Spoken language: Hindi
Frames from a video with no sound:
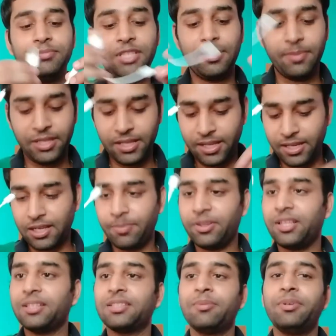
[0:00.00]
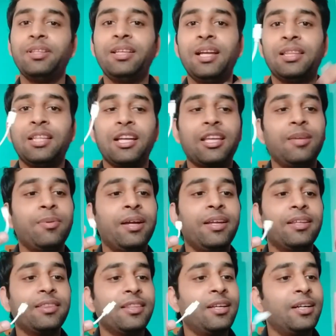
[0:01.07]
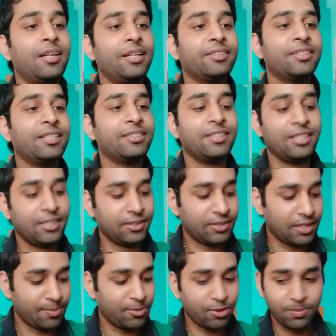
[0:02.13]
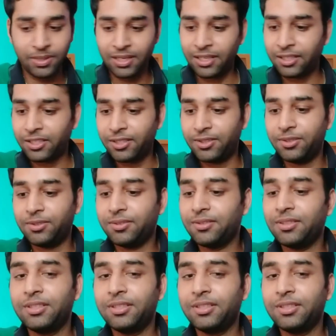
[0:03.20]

ये मिल जाएगा हमें तो ये समझ नहीं आता कि भाई इतना अच्छा अच्छा आप लोग बनाते हो